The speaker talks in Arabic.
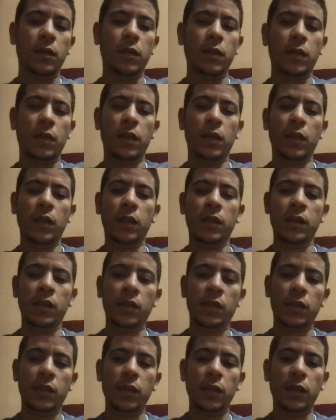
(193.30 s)

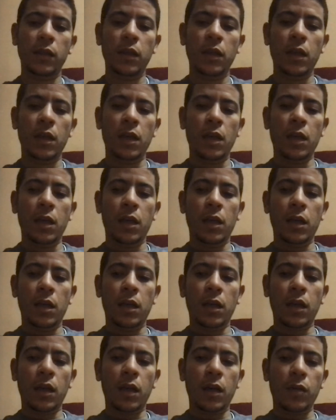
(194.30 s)
الاحتياطي
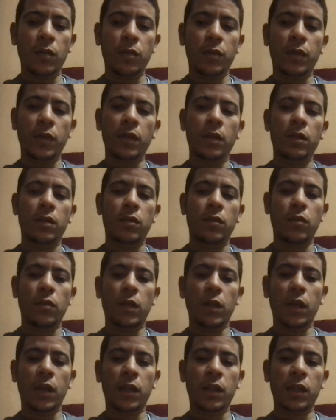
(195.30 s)
القانوني
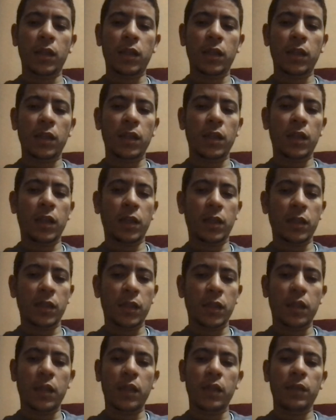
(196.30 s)
والاحتياطي
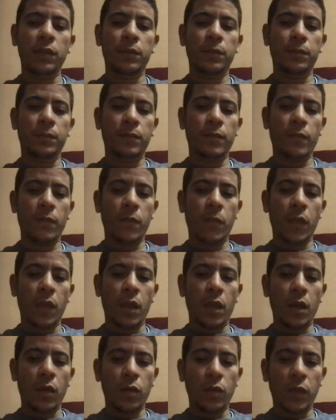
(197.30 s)
الاختياري
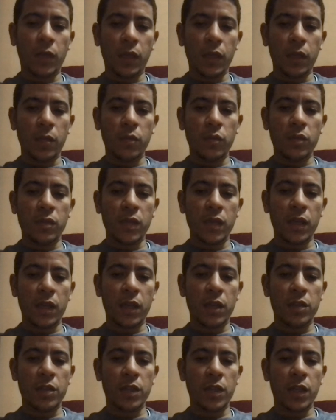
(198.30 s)
أو تعيين مسير
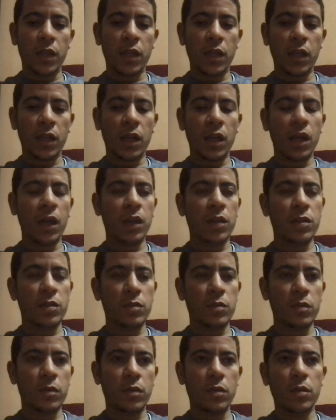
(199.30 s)
للشركة
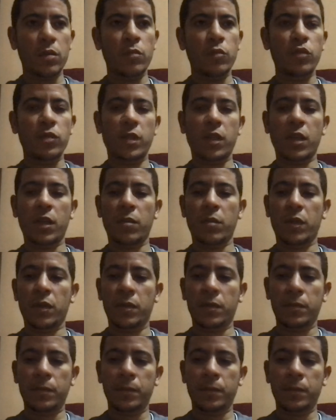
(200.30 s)
خارج المساهمين